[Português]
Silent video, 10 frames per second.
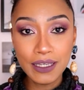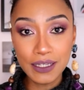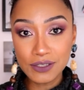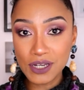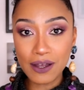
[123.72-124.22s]

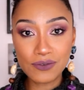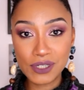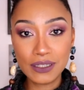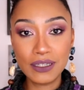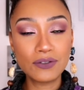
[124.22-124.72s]
e tchau,
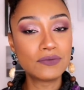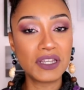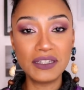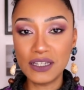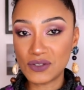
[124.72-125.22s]
já deu,
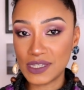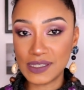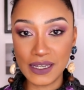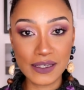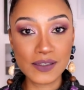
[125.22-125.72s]
nem deixo
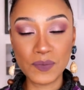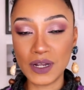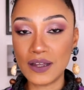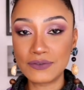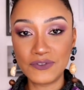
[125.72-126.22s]
acesso
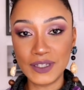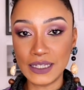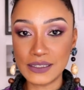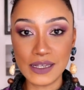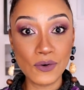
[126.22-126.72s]
para
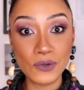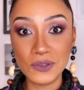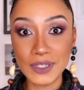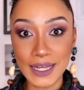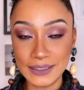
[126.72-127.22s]
finalizar o
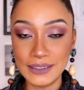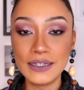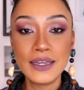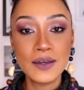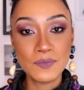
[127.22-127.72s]
olho,
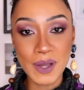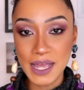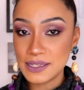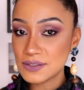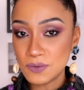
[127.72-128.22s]
nada
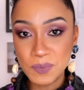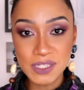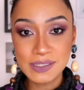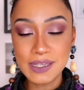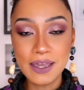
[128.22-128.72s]
passo o
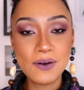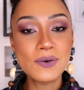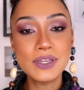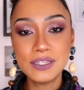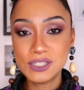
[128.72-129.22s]

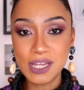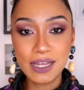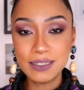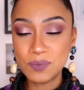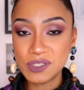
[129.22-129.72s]
pincel e
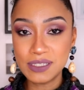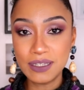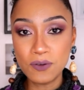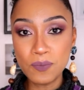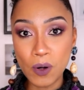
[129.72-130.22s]
já
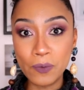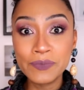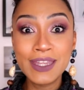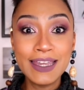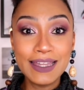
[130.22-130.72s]
depositei o
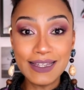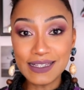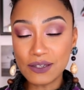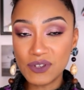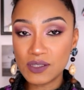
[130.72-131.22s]
pó.
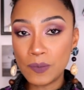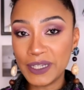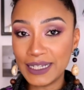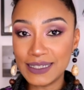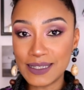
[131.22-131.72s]
Dessa vez eu
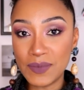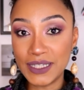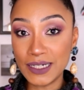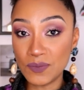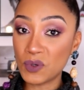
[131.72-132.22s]
apliquei dessa
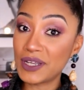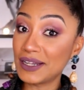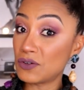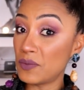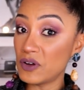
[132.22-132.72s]
maneira porque
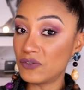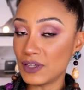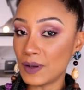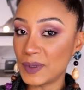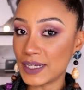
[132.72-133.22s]
é como eu
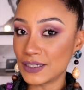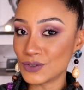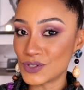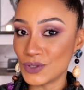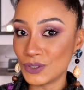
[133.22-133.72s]
venho
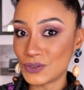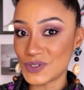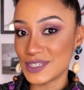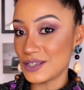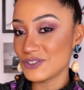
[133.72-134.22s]
aplicando os
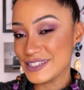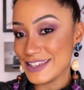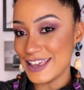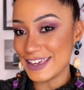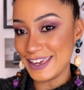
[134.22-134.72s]
outros e devo
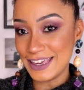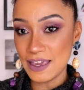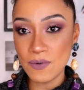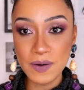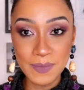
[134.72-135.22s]
dizer que
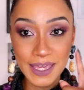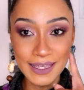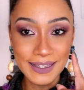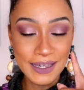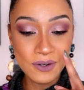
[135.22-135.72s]
eu
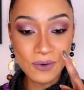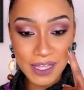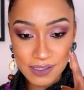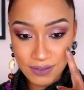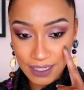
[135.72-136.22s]
amei o
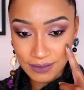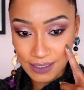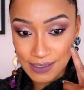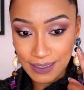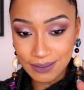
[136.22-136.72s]
resultado
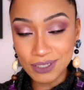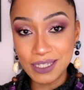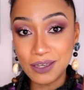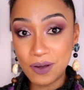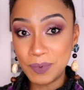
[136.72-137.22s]
desse lado
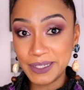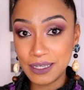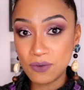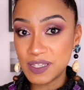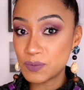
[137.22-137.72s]
aqui que eu
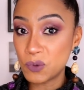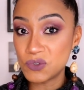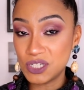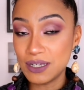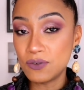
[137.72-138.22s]
apliquei com a
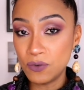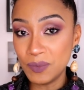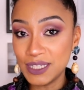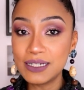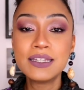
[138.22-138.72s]
esponjinha
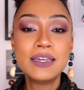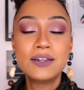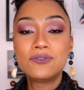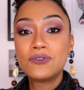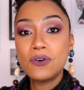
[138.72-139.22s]
úmida.
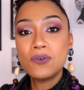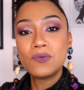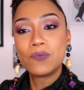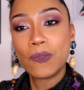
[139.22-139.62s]
Vou